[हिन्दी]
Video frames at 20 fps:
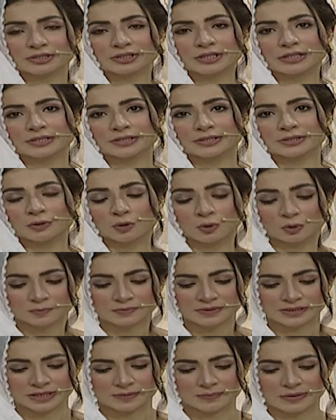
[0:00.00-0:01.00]
शेल्टर
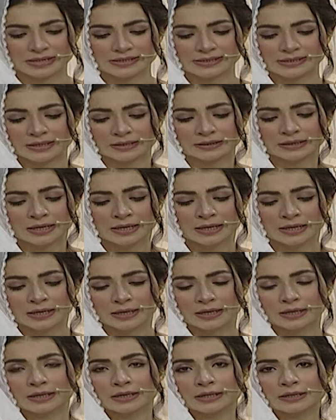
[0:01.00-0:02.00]
होम से हमारे
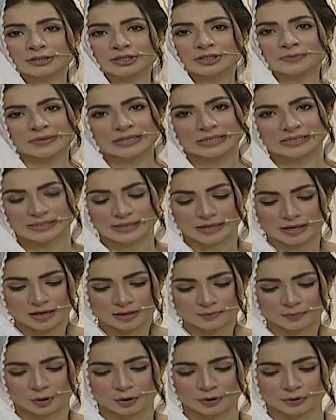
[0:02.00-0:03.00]
साथ जमील
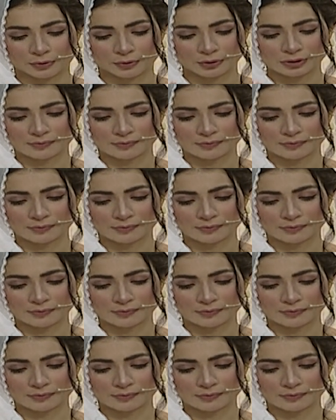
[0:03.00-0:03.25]
साहब और